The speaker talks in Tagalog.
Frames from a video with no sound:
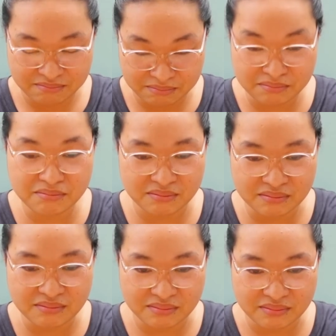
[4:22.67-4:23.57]

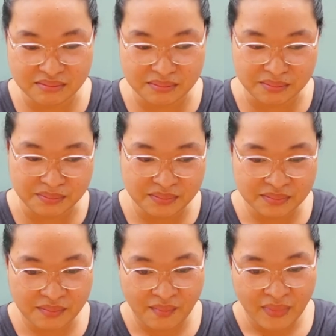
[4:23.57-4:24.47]
Mm-hmm. Mm-hmm.
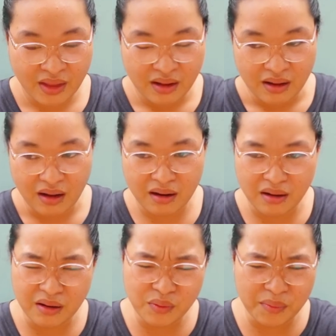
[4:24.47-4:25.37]

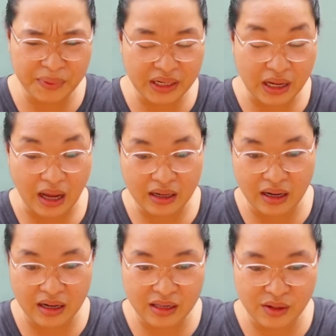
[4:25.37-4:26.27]
Uh, anong
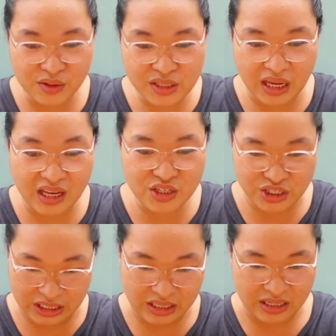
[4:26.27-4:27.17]
pinag-aaralan ninyo sa
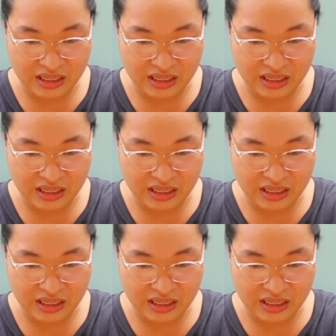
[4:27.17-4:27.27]
HE?